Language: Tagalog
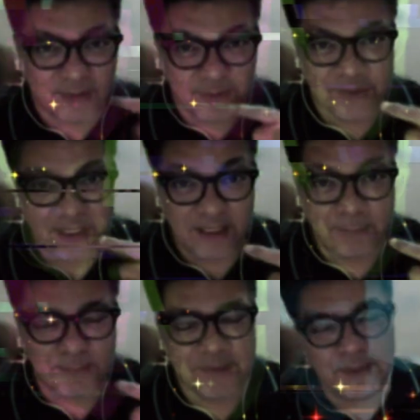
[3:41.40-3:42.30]
doon sa
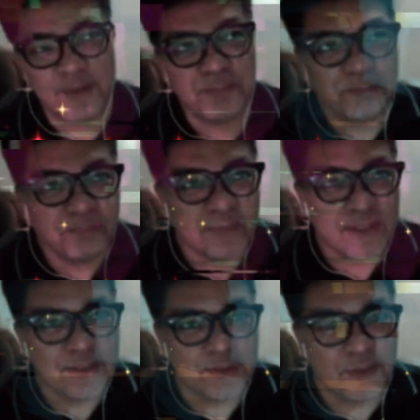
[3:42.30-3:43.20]
lips, no?
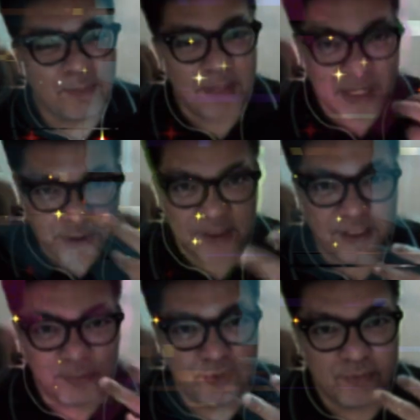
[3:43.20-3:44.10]
So natural
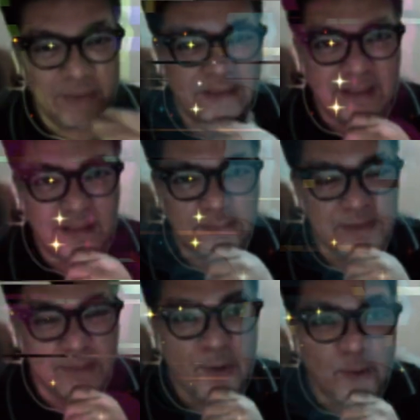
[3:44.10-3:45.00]
yung movement ng lips.
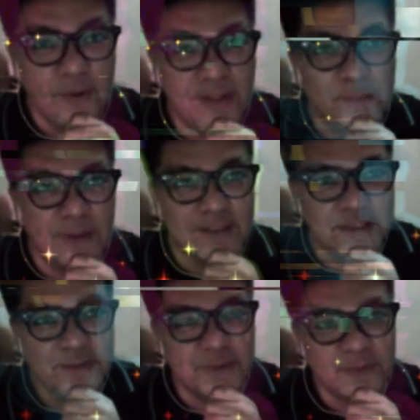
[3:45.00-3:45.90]
Mahuhuli mo lang
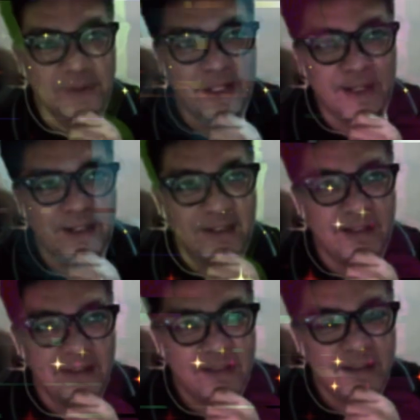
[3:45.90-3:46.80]
siguro kunyari
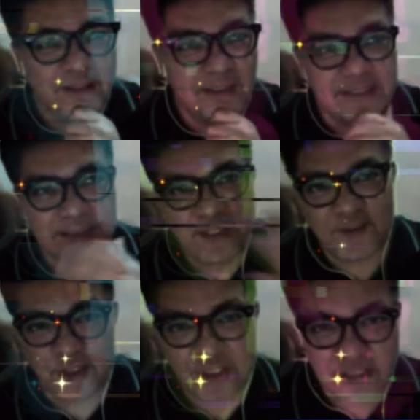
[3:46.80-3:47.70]
let's say
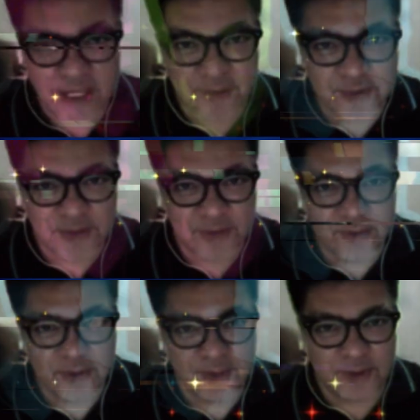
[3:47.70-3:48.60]
30 seconds yung
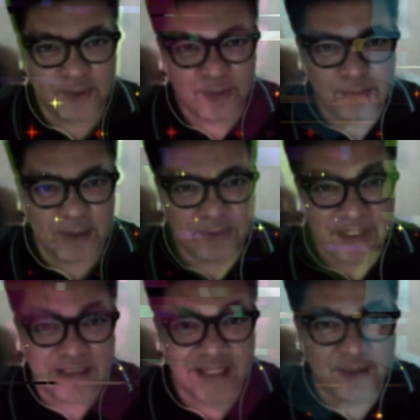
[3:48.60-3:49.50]
audio pero
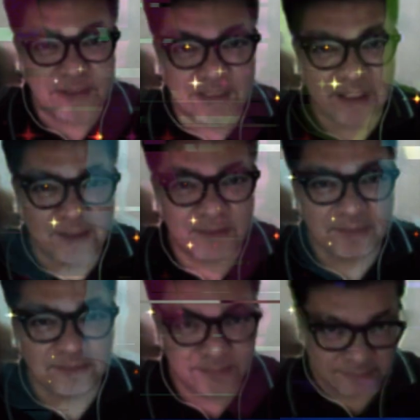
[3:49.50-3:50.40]
10 seconds lang
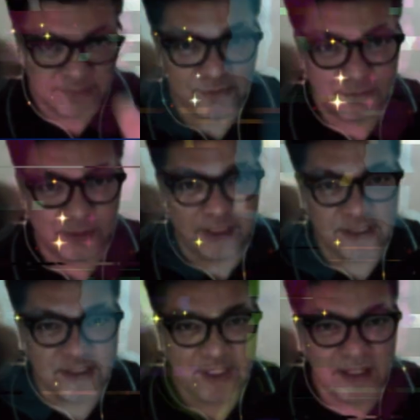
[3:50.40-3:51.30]
yung yung
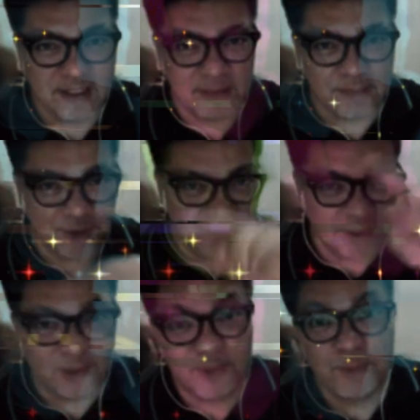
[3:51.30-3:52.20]
footage medyo
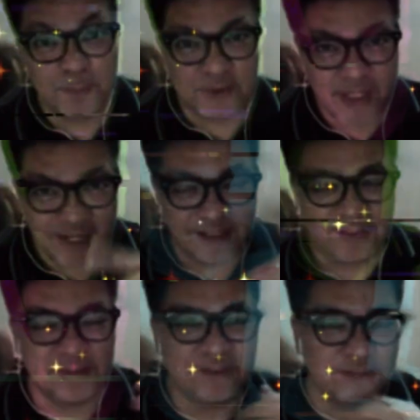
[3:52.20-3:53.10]
naglo-loop siya
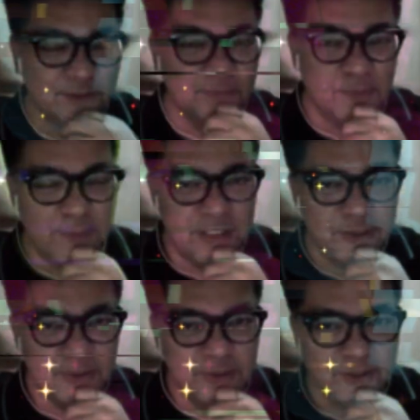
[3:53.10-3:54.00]
no doon mo
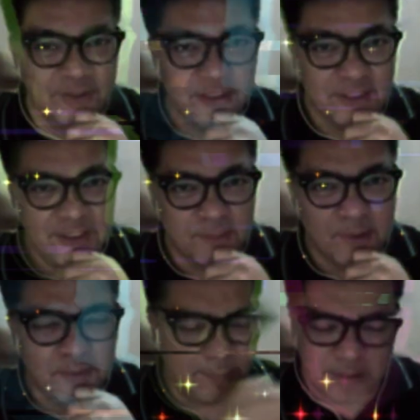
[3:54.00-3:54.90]
medyo
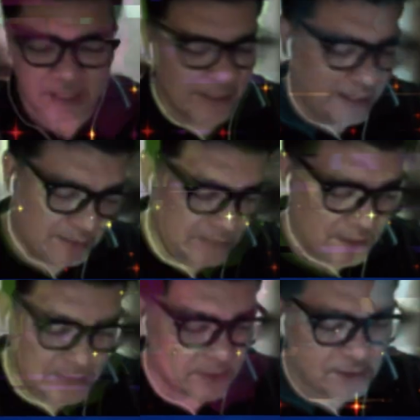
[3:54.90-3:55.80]
mahuli pero again
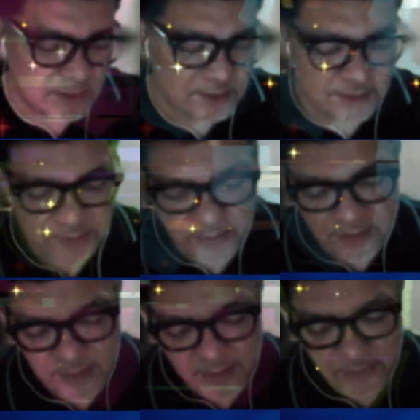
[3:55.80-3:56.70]
these are just ano eh
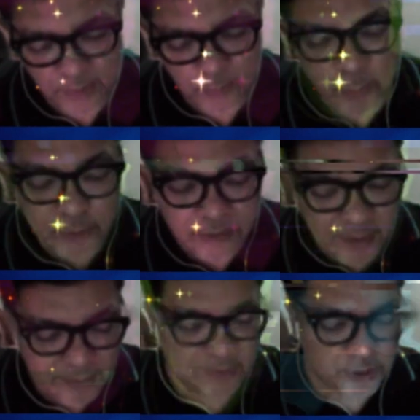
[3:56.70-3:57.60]
I, do, I would
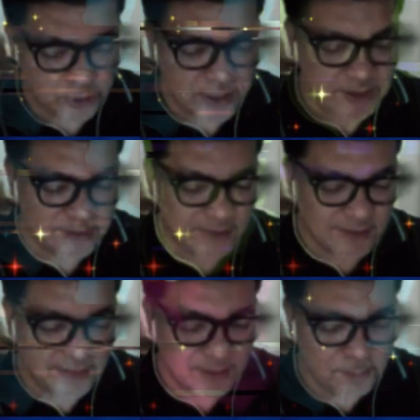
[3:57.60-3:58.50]
not trust
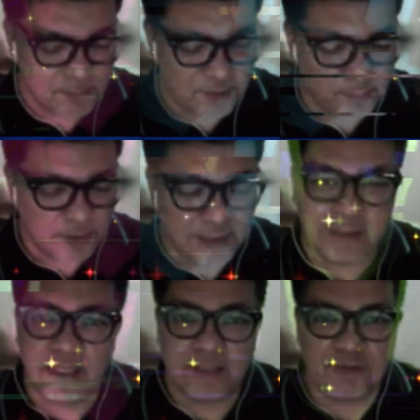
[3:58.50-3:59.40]
people
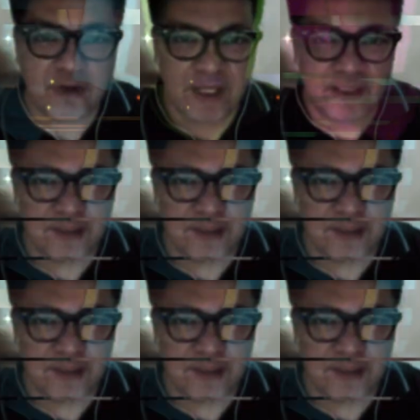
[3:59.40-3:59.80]
identifying